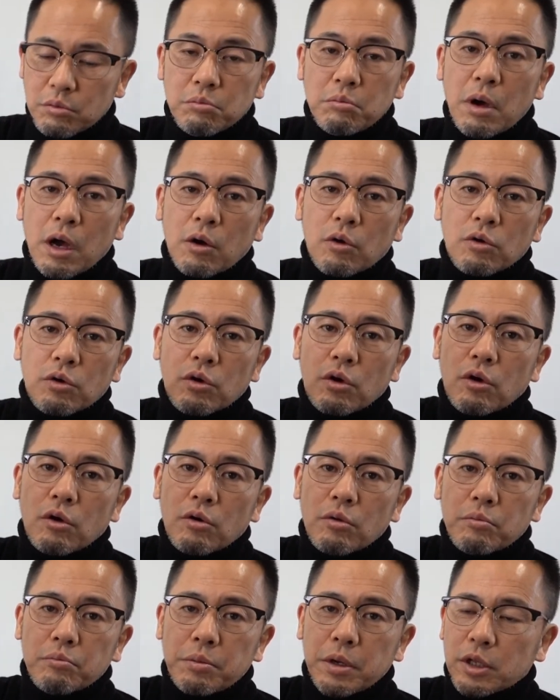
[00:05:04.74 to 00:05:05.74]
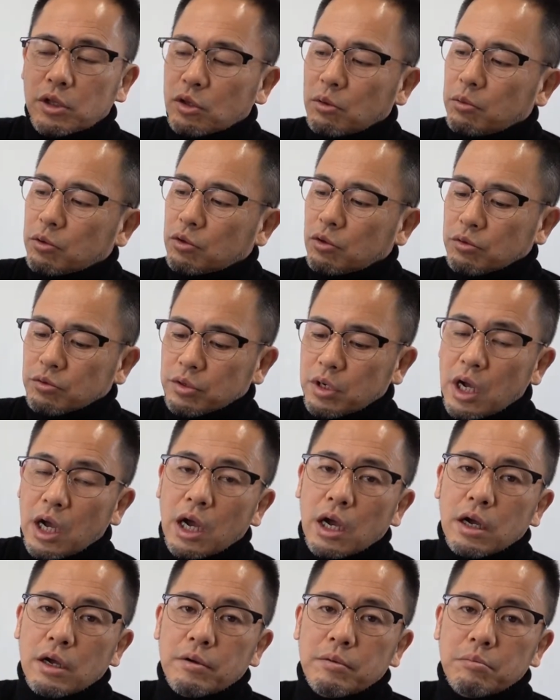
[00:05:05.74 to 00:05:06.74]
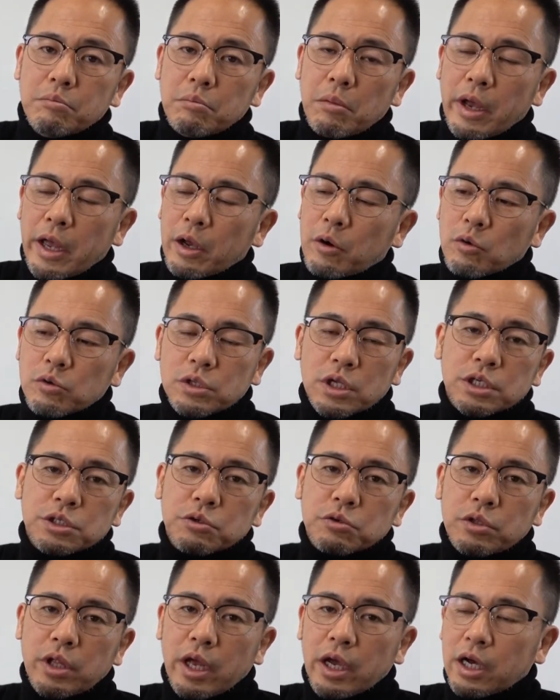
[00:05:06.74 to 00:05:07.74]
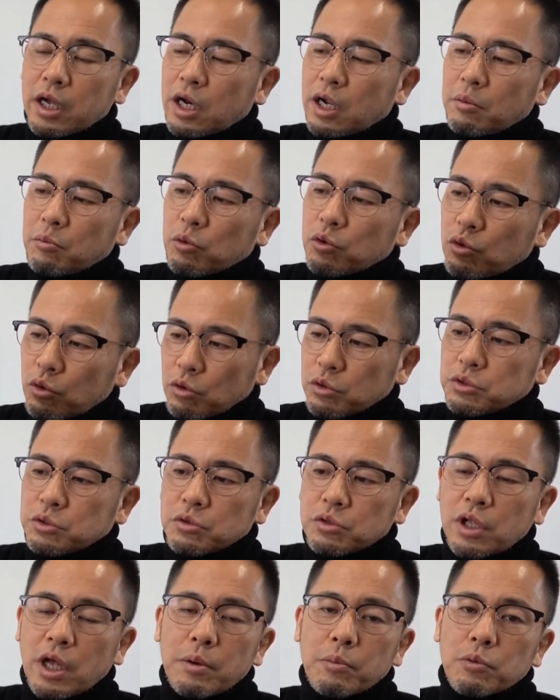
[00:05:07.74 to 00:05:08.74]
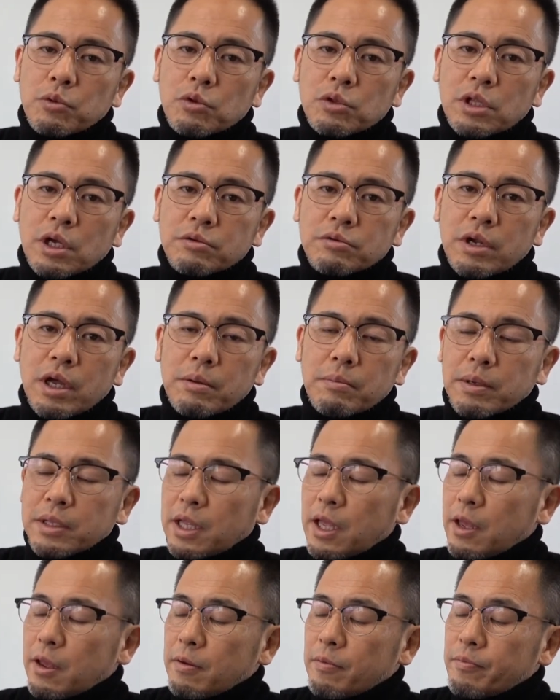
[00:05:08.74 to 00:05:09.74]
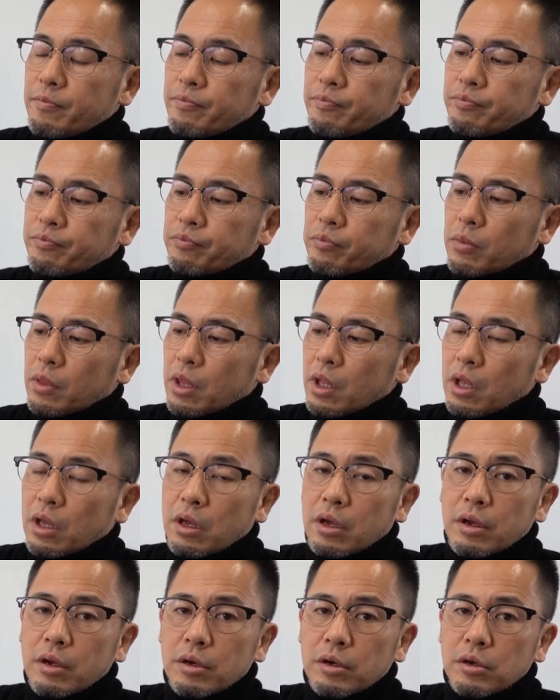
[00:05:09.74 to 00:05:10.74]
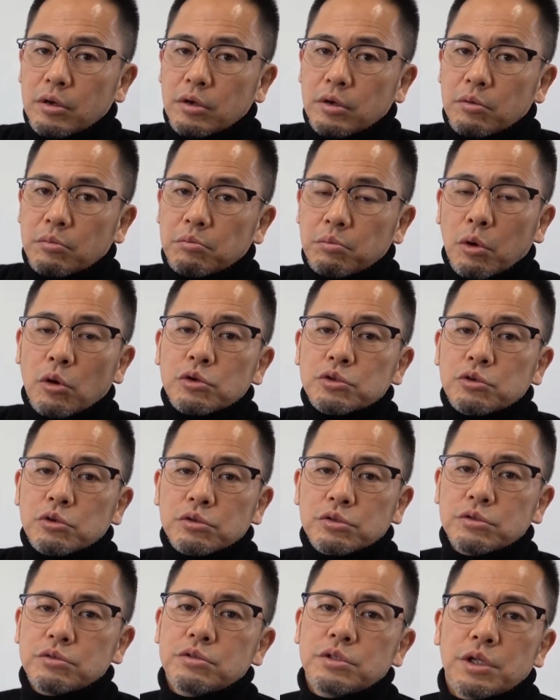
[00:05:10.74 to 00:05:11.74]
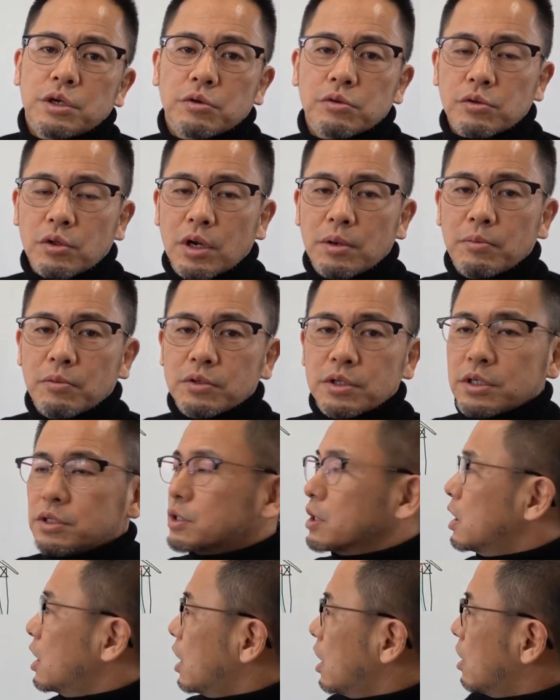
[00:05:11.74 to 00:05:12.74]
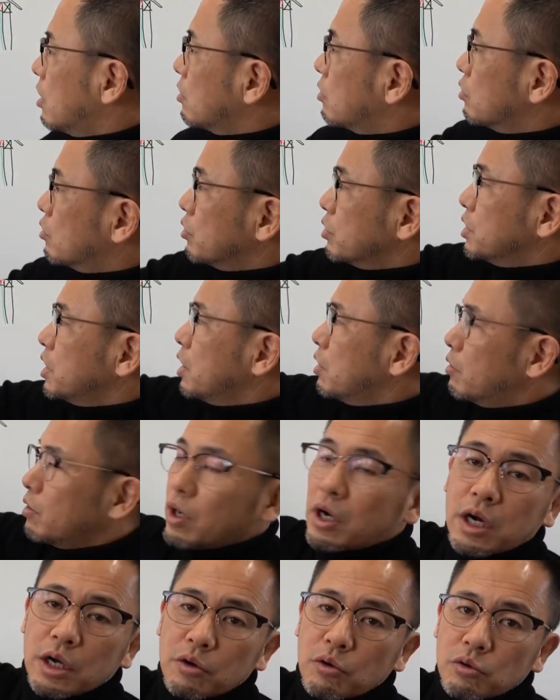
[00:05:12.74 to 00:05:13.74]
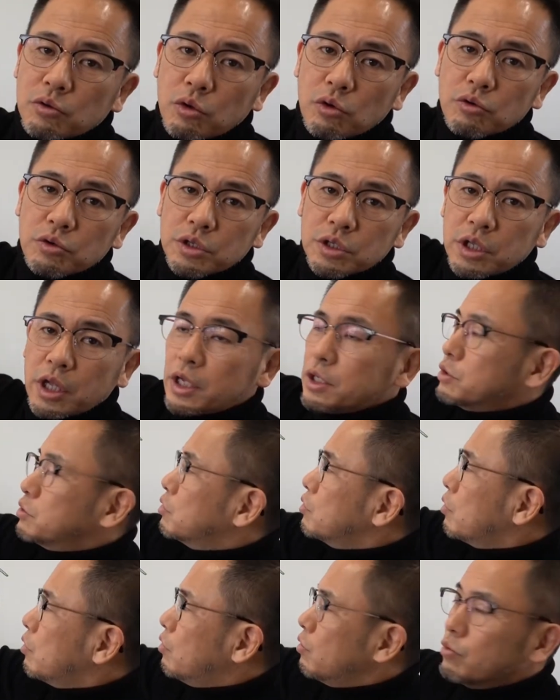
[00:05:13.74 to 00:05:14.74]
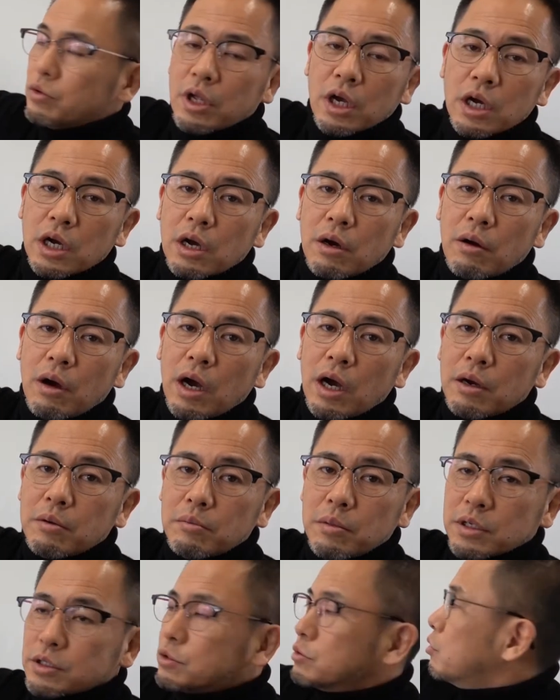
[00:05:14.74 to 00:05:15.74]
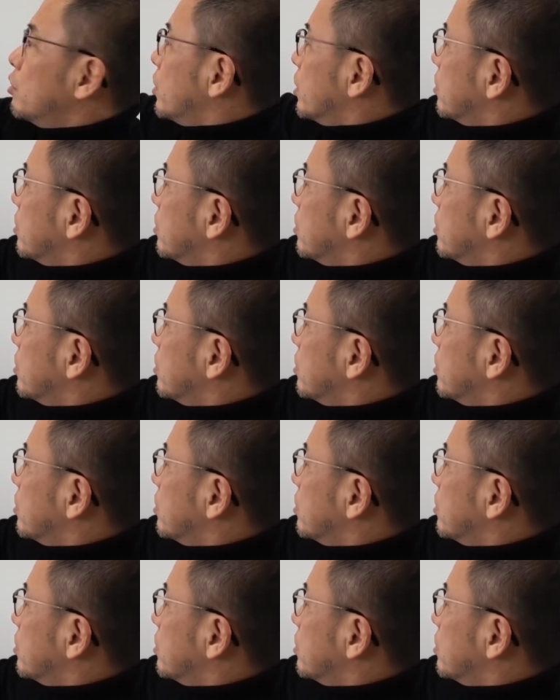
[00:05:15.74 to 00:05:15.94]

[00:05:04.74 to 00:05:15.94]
まあ、このペットボトルが、まあ、へこんだ状態から元の状態に戻ったぐらいまで膨張するっていうことなもんですからこの家の中の特に天井の方なんかは、まあ、すご